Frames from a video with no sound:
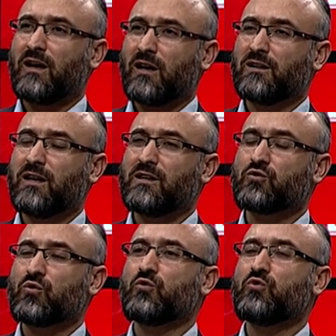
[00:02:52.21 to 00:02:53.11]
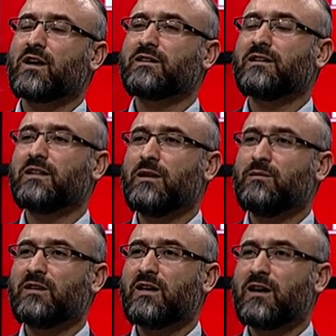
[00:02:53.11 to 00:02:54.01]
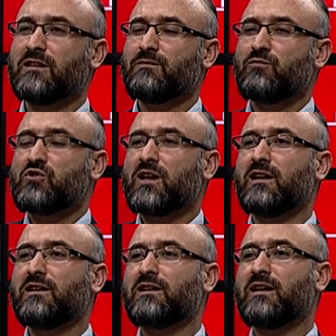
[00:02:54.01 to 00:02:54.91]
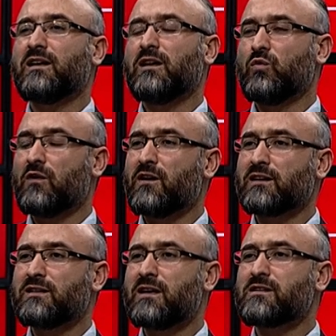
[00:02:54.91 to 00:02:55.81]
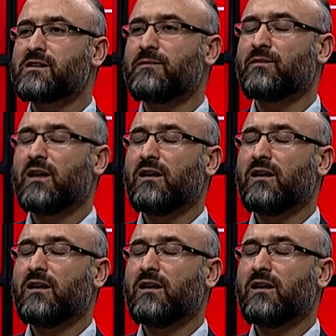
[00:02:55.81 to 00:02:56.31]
Allah için o günahtan da imtina edip bu şekilde de vefat ederse